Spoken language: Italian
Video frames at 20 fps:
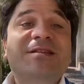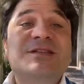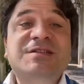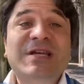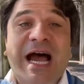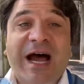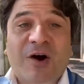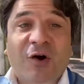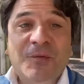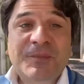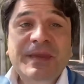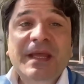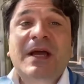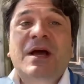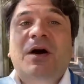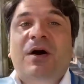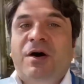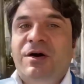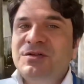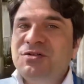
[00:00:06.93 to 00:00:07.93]
Ciao,
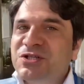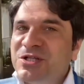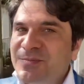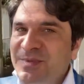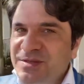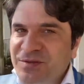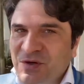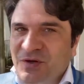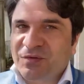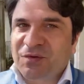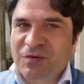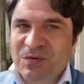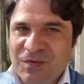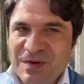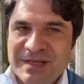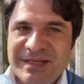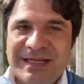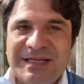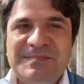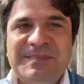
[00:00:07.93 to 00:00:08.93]
oggi mi trovo
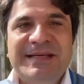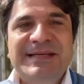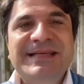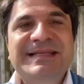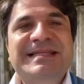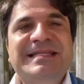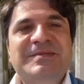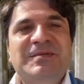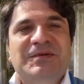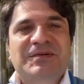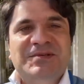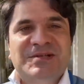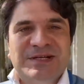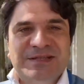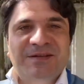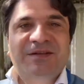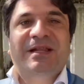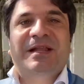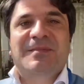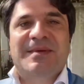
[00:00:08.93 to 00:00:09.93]
qui nel bellissimo
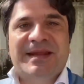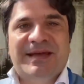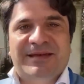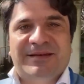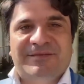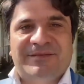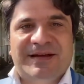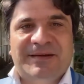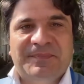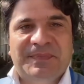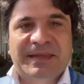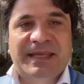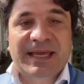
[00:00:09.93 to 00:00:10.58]
giardino della Minerva,